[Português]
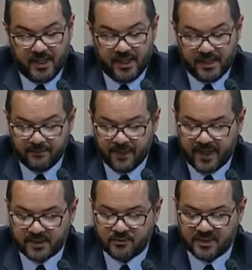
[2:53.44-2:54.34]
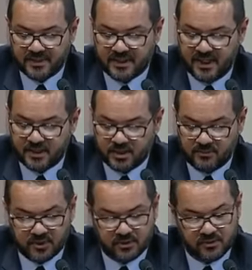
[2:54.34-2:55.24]
e impede o paciente de
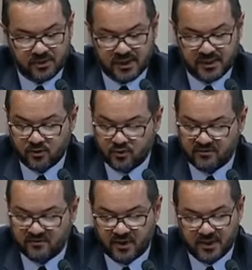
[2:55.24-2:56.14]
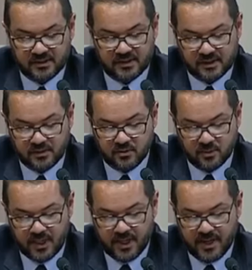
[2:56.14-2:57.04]
produzir a sua voz e se
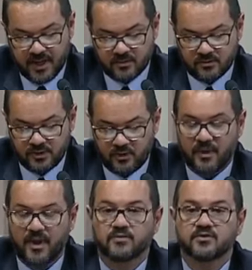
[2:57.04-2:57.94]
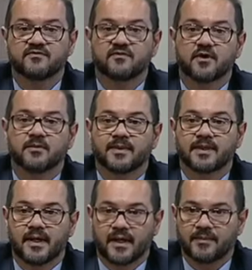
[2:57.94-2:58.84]
comunicar com seu meio de
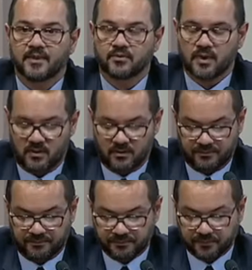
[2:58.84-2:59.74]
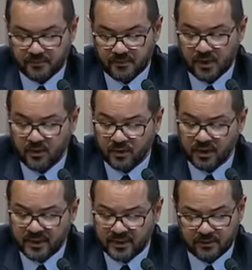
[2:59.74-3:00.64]
forma habitual,
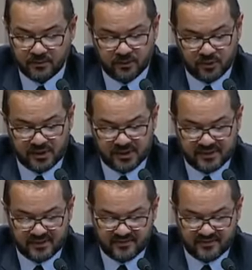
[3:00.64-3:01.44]
onerando todas as